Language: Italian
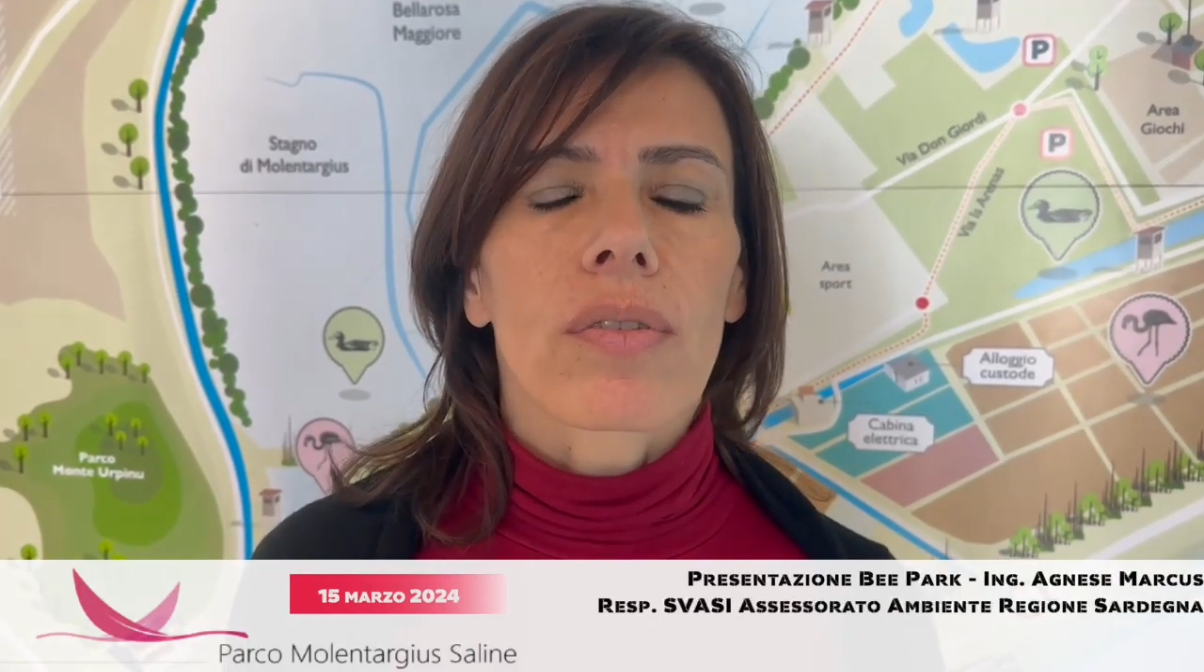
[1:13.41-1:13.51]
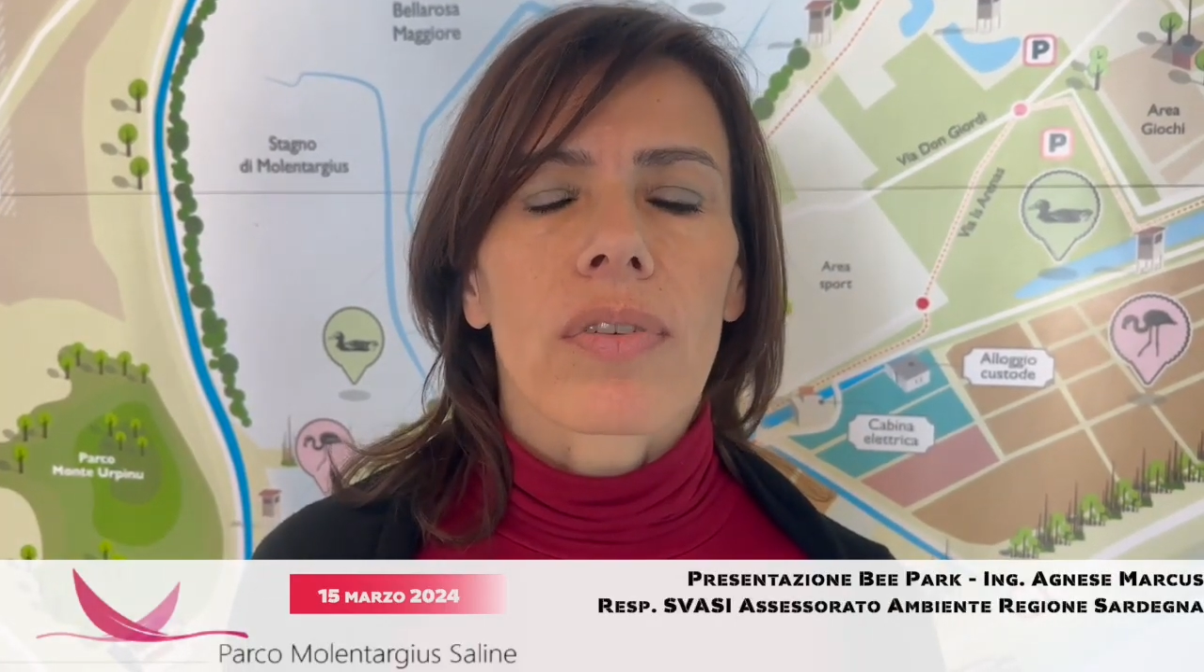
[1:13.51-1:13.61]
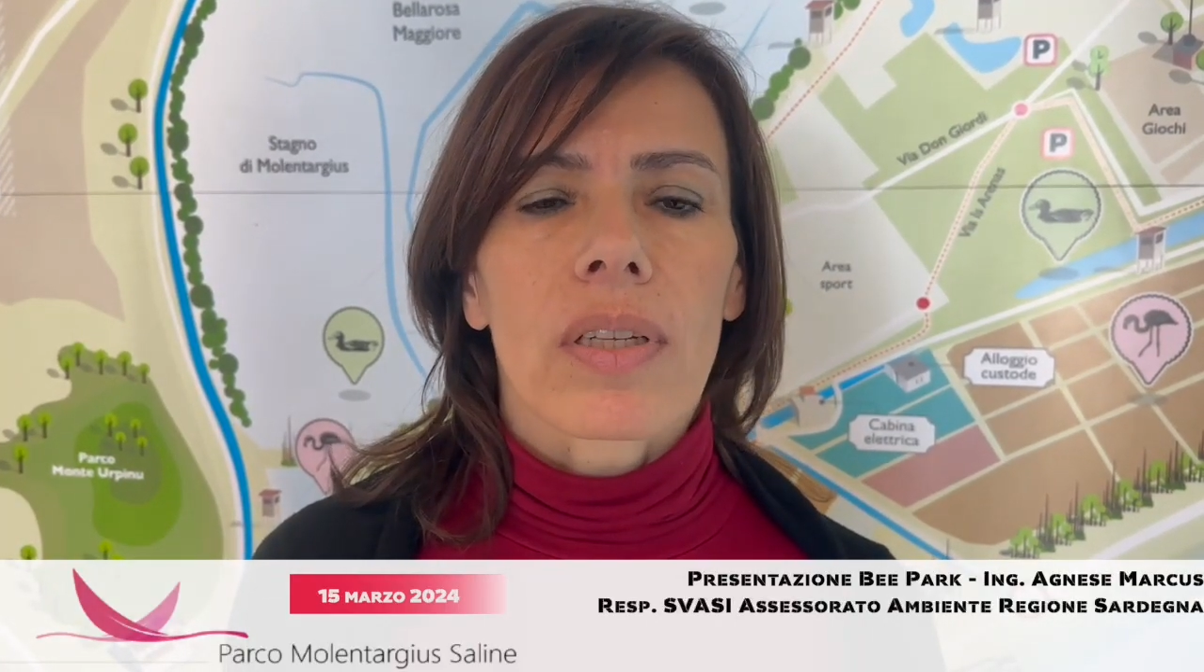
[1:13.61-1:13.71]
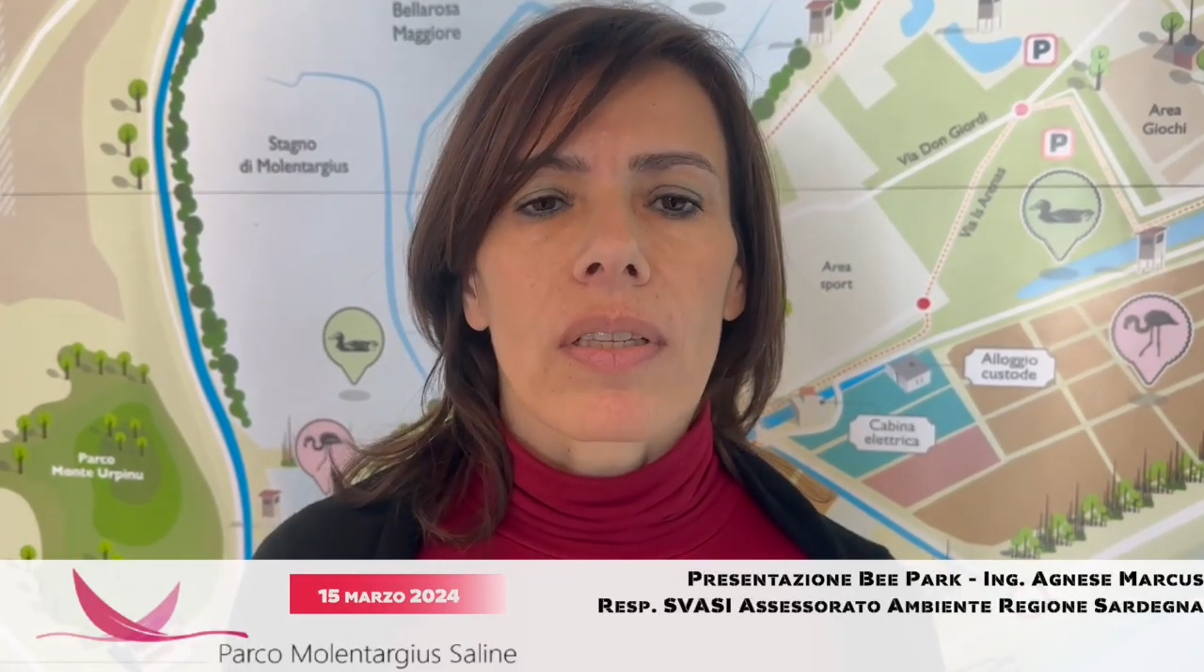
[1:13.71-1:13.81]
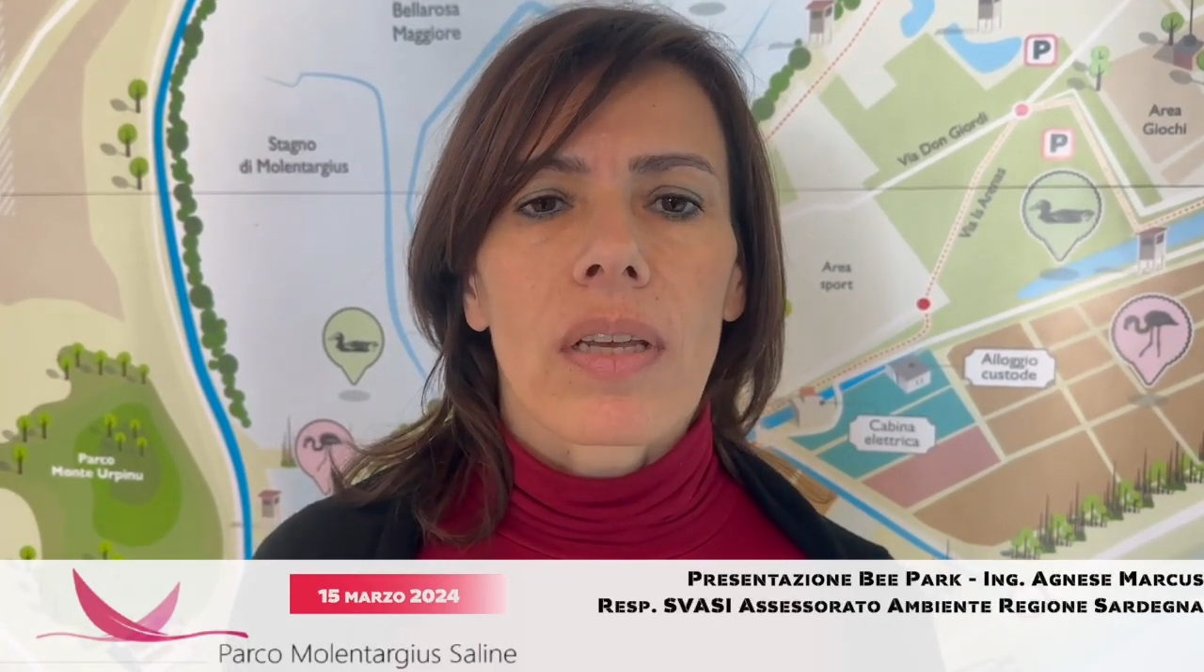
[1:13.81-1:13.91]
di
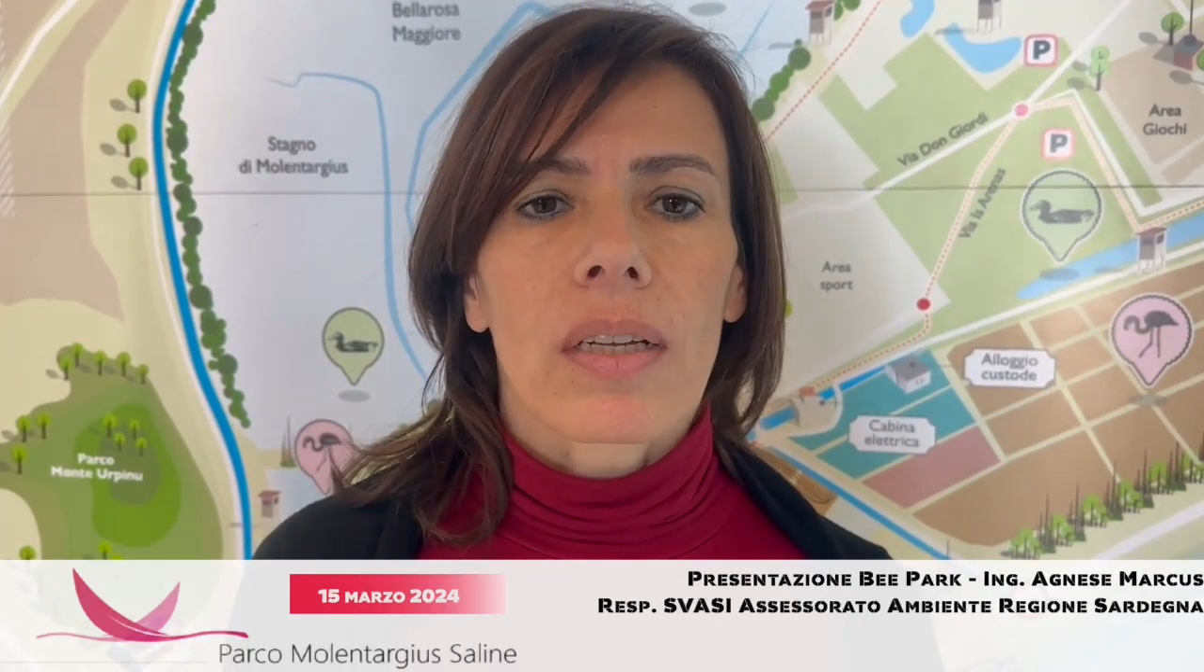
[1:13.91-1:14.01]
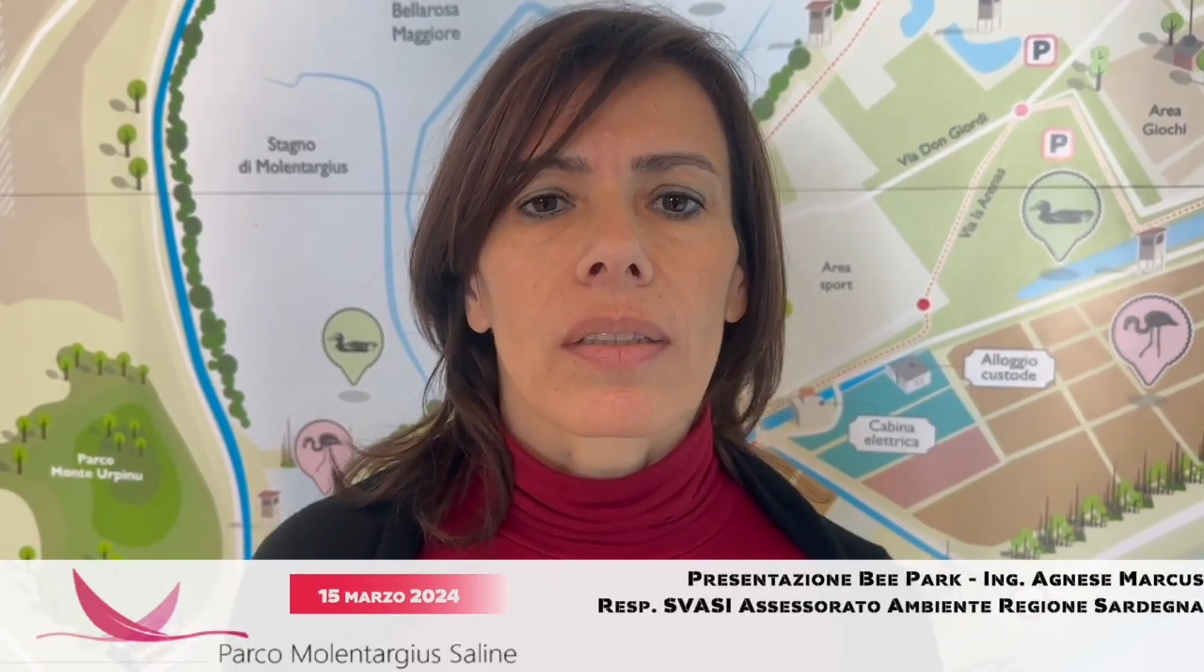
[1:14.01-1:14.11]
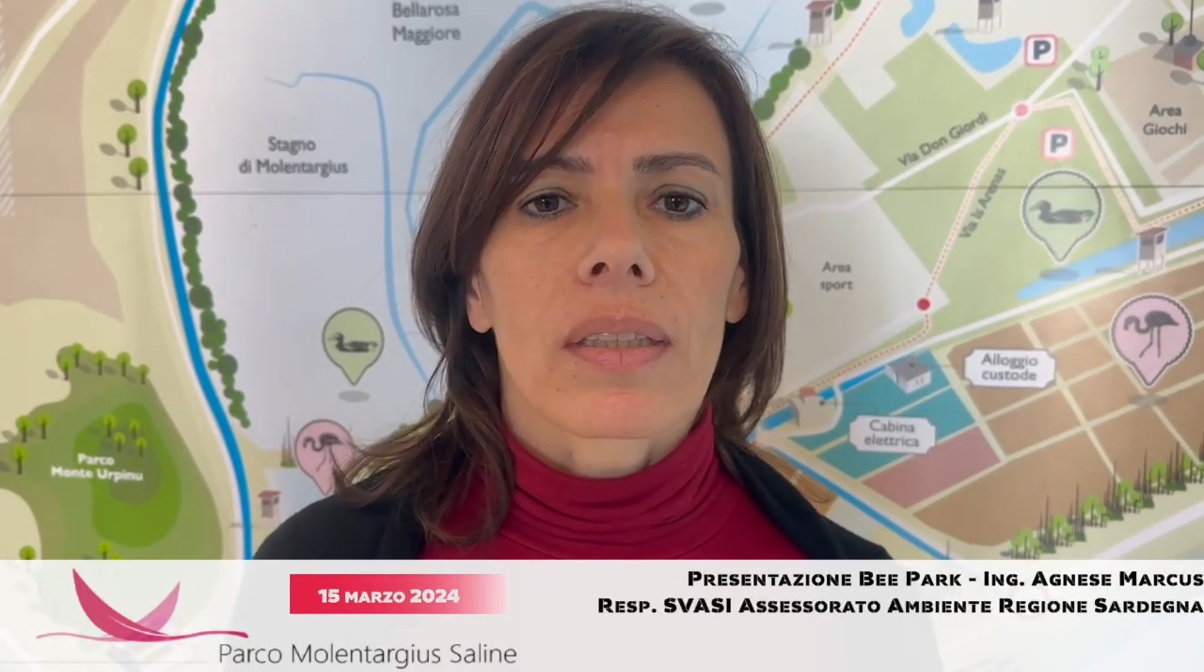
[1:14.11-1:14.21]
finanziare